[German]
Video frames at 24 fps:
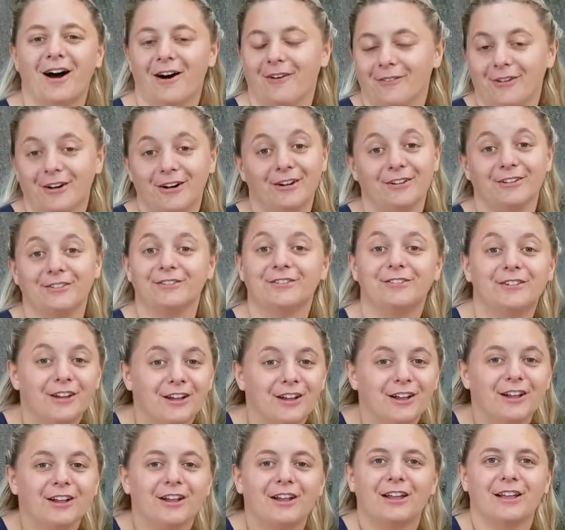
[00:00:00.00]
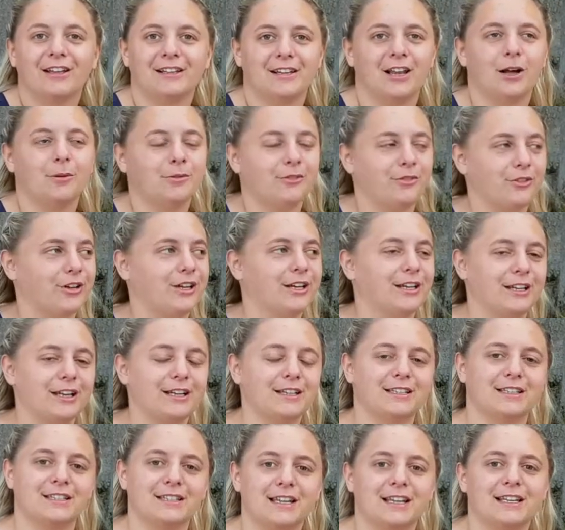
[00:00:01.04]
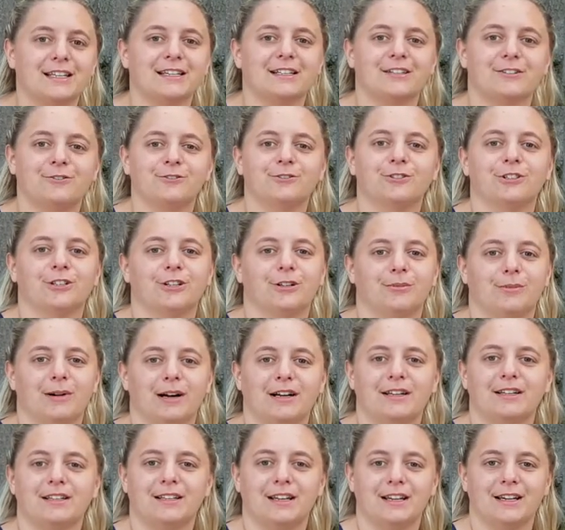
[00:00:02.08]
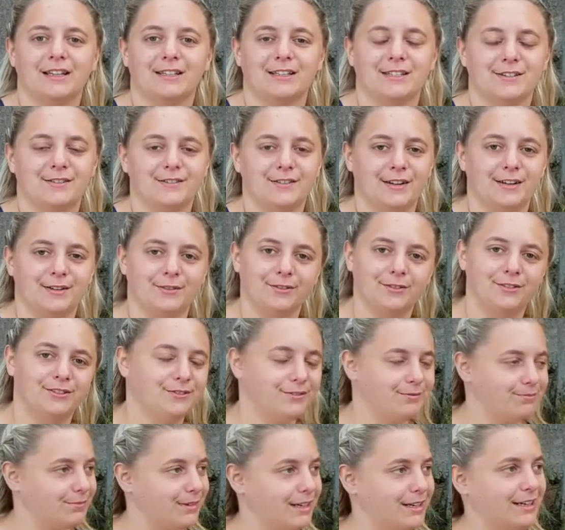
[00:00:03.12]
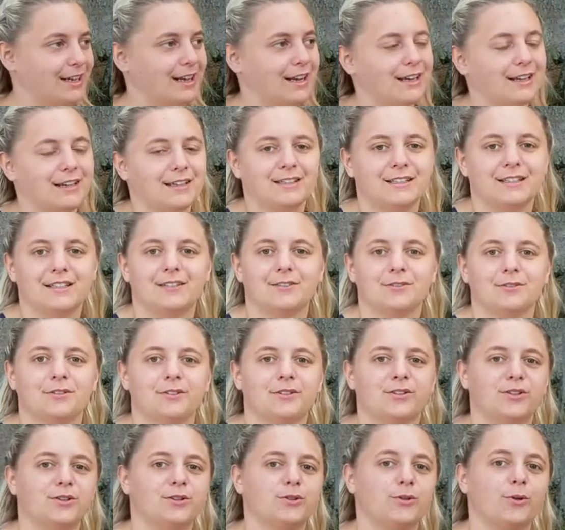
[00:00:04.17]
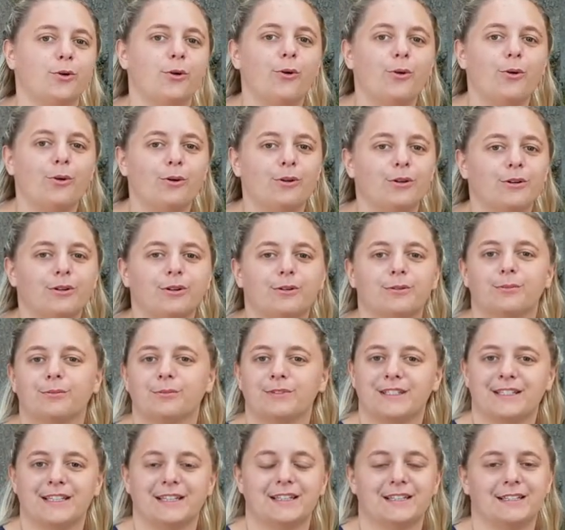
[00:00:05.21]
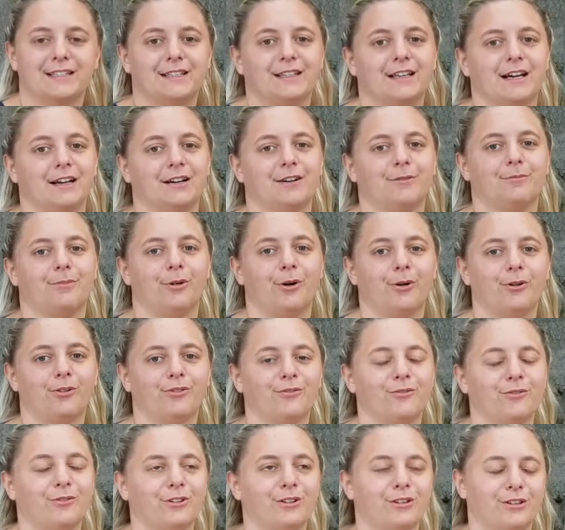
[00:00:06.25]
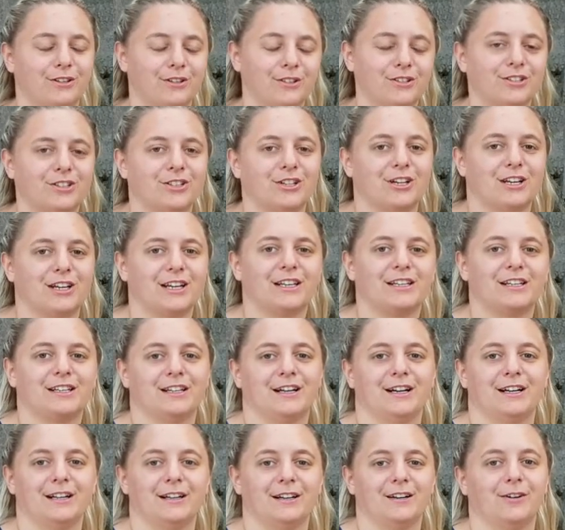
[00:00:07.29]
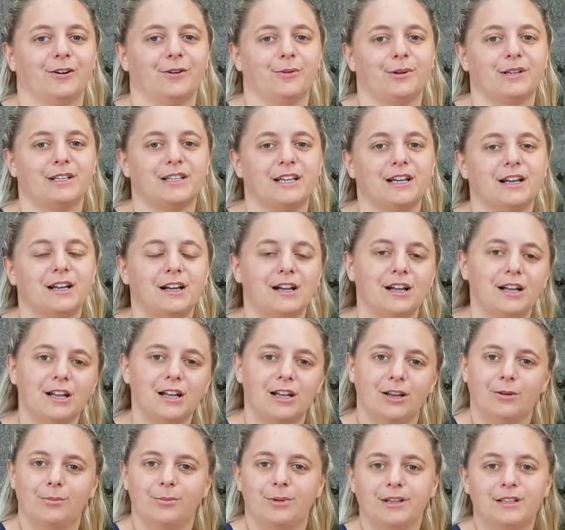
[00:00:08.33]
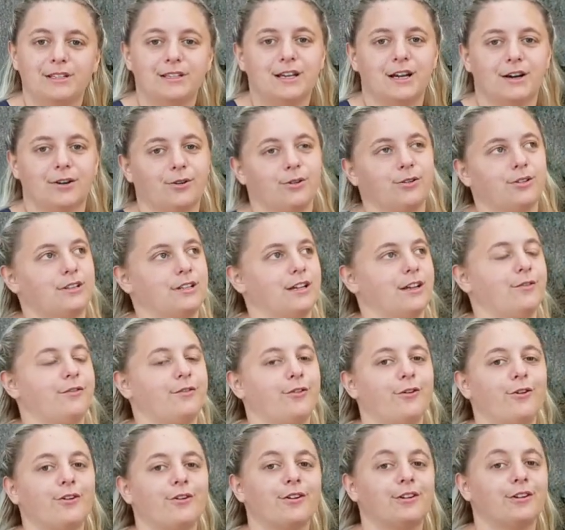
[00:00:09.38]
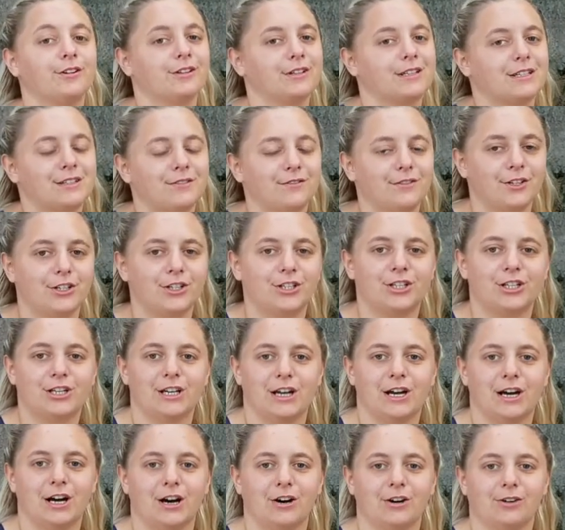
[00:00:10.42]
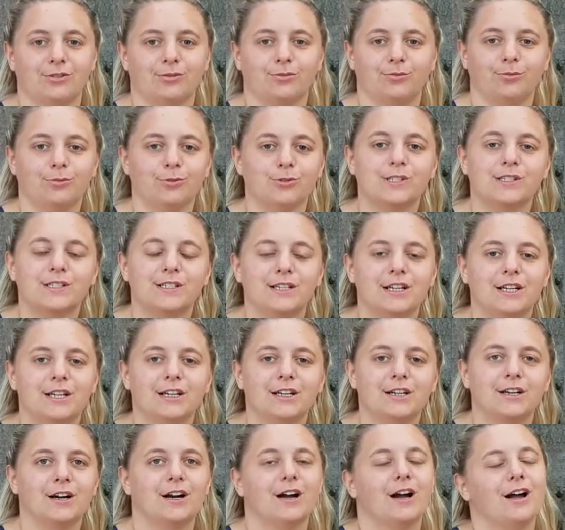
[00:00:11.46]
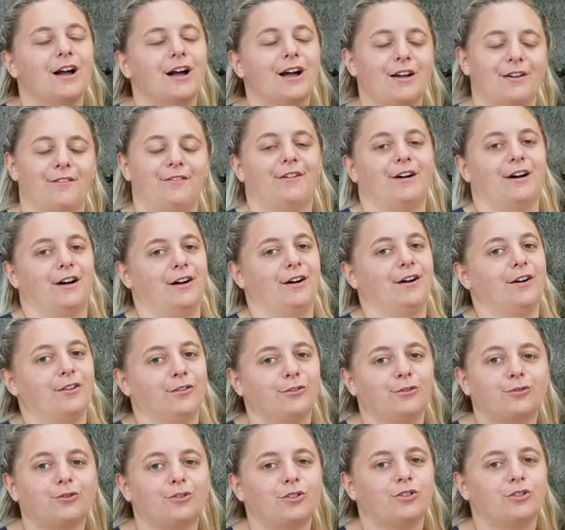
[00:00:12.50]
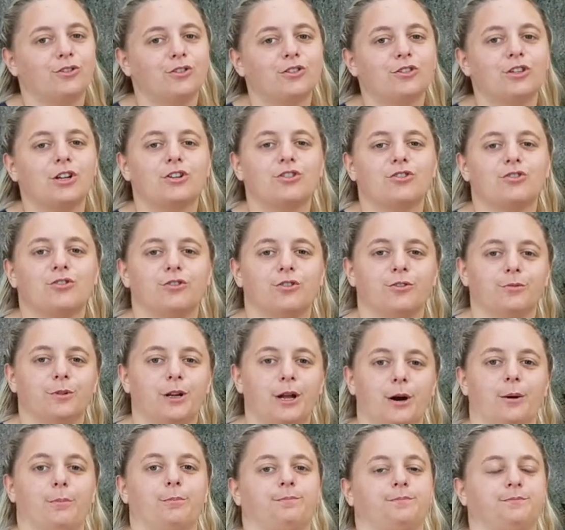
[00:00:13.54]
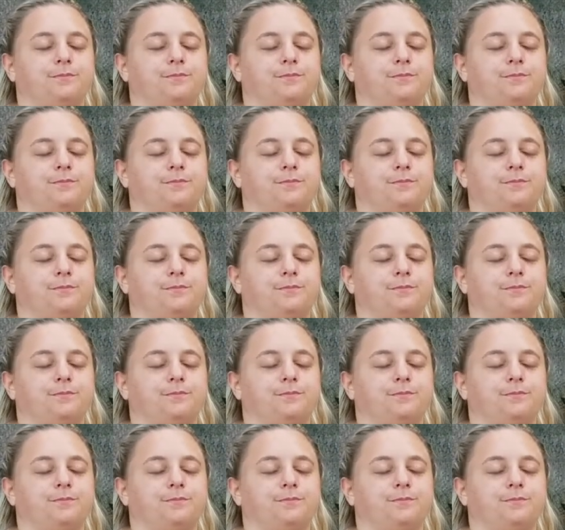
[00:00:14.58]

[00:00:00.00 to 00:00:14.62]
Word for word: aber ich glaube, für Kinder ist das echt cool gemacht. Also wenn man da dann sich so in diese Höhle besetzt, die da gebaut wurde, ist schon echt geil, glaube ich im Hintergrund dann Vögelgezwitscher und Musik. War schon sehr schön, ja.